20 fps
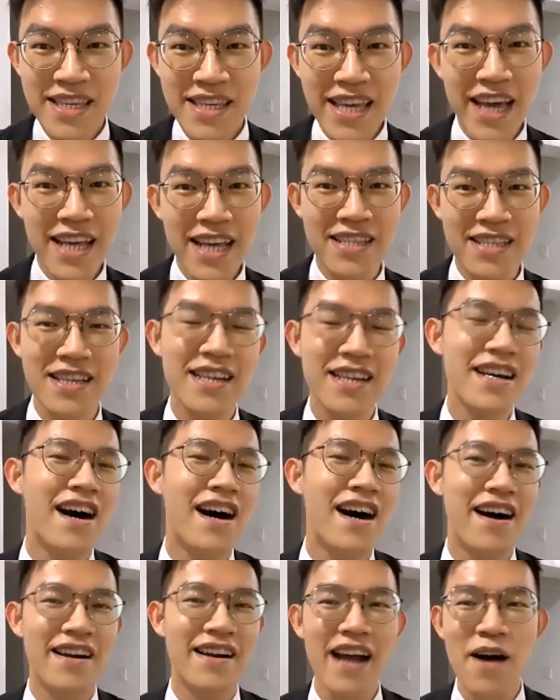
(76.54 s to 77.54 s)
yes
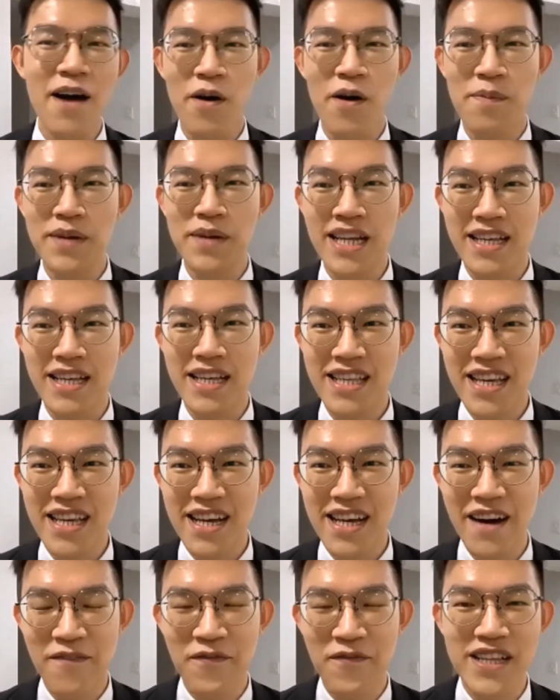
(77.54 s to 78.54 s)
啊，让我们的这
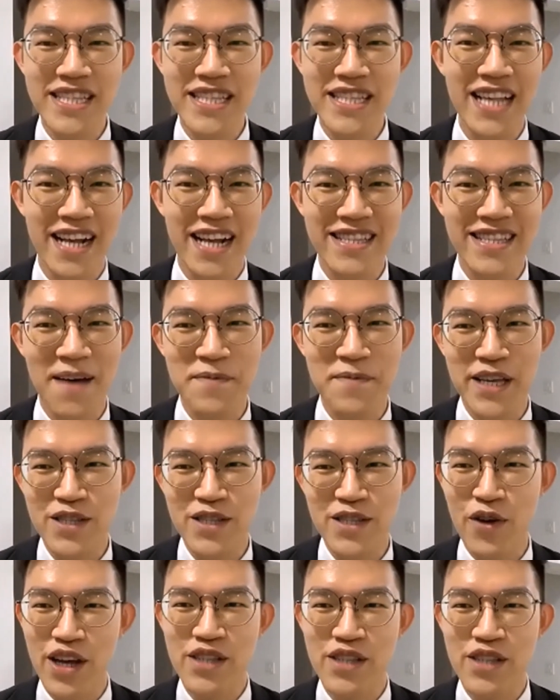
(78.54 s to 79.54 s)
个分享嘉宾
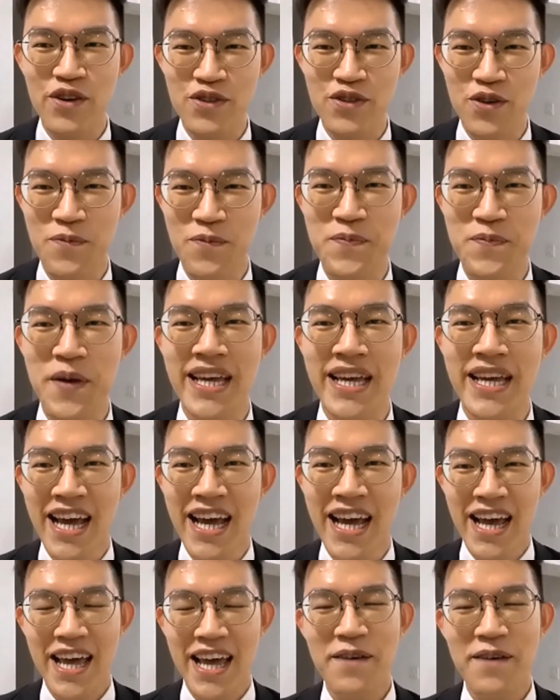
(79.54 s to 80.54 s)
做一做准备，
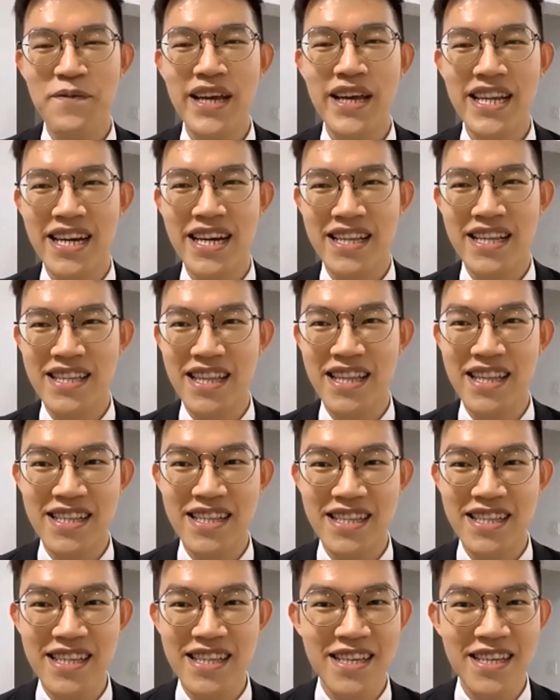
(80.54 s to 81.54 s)
因为呢，真的
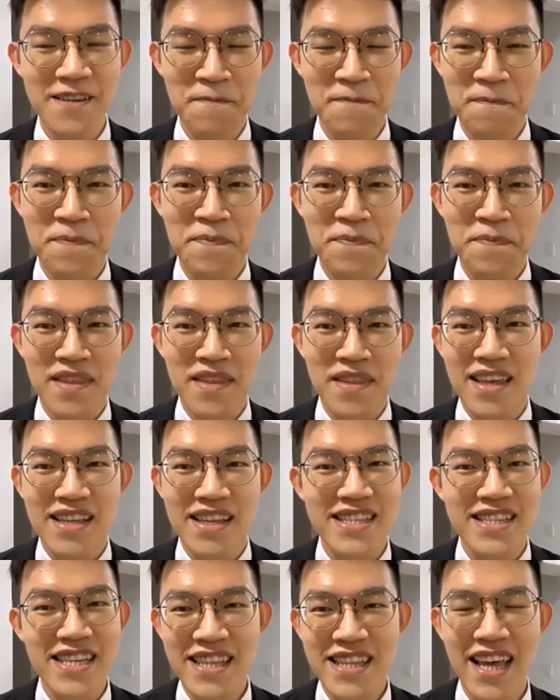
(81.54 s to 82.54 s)
是。
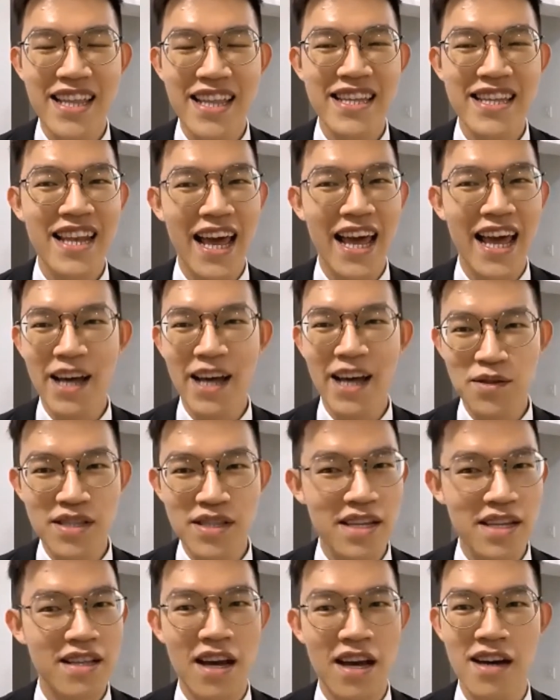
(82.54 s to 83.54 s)
今天你来到
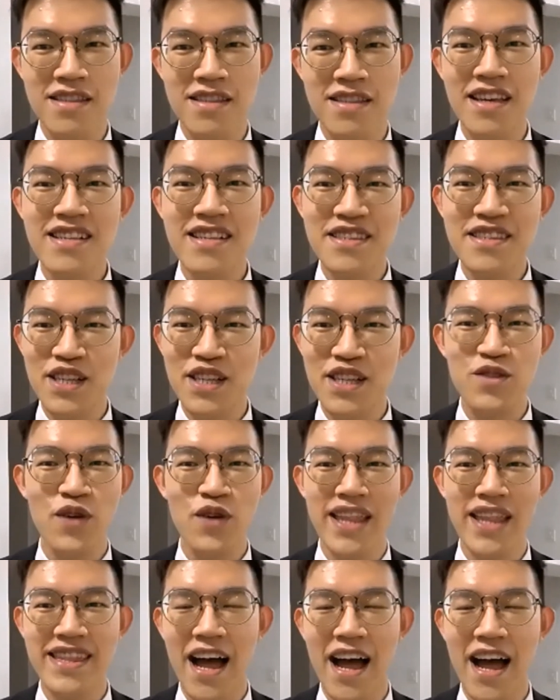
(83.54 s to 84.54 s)
整，肯定就是
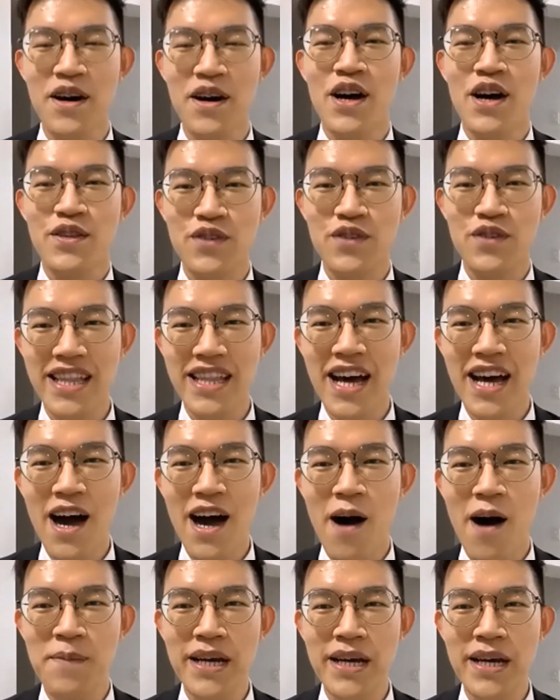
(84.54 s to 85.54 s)
赚到。所以呢，
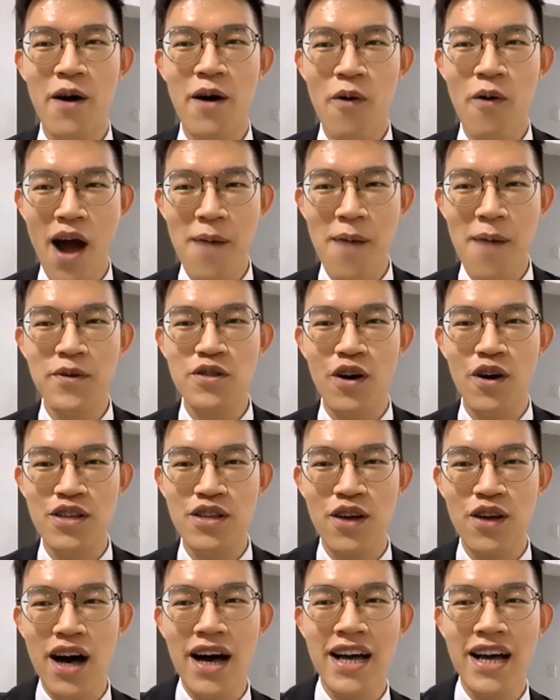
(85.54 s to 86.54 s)
我们也话不多
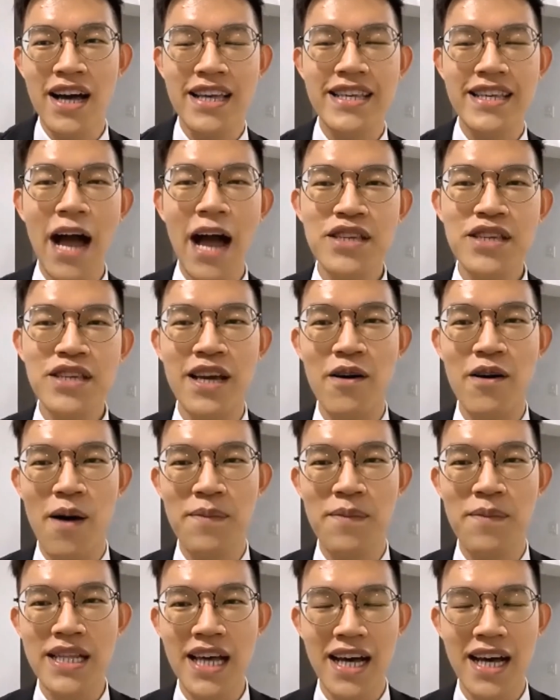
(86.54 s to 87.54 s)
说，邀请我
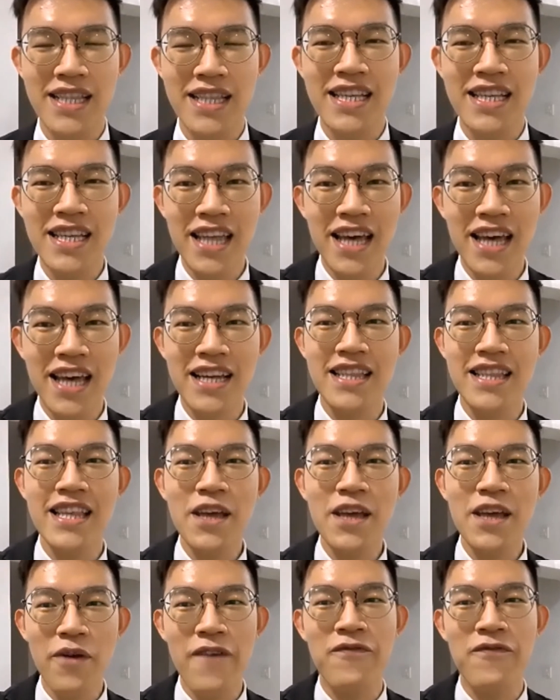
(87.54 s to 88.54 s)
们的今天的
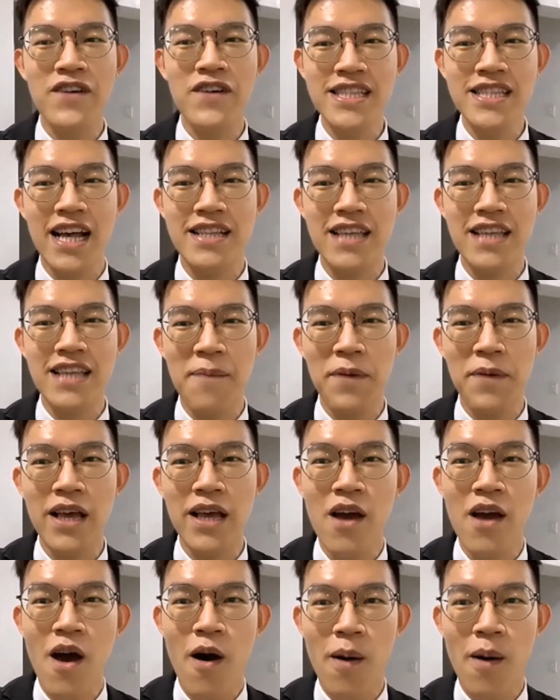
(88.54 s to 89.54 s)
第一位分享嘉
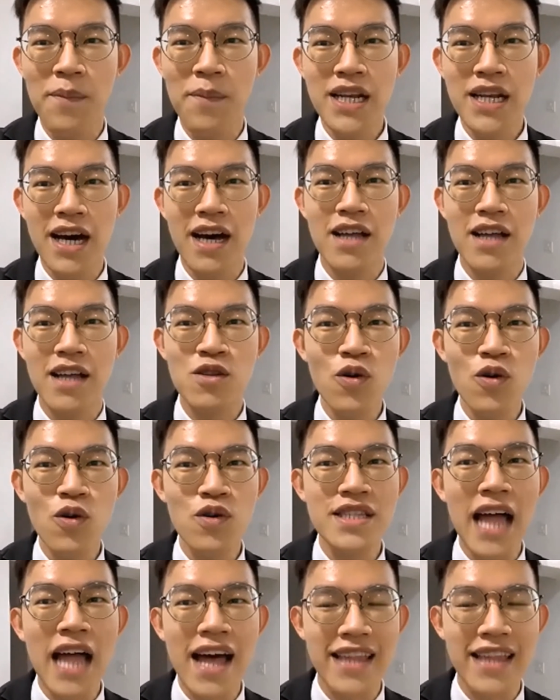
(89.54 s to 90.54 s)
宾，我们的 Two
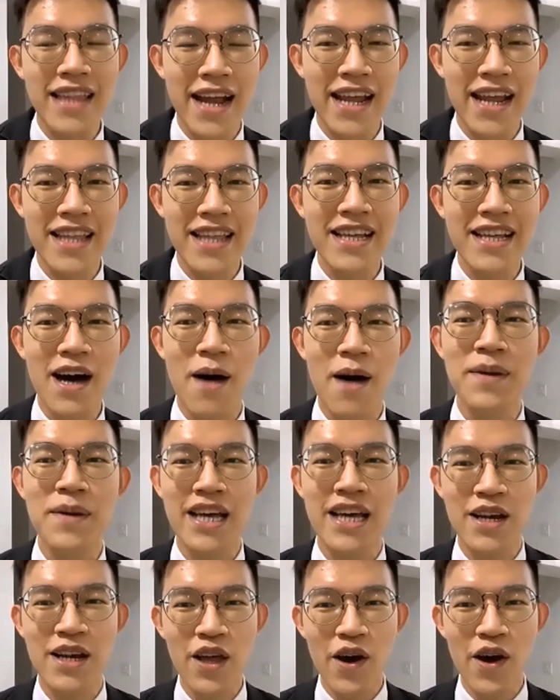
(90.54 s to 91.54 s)
Star Director，我们
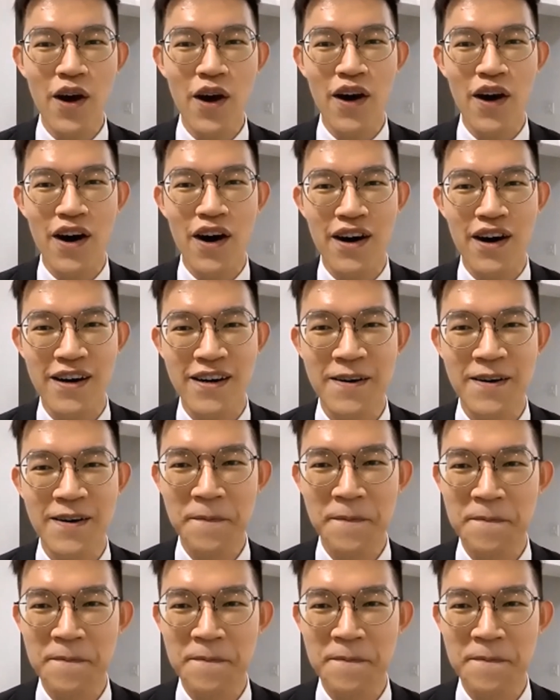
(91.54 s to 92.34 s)
的六。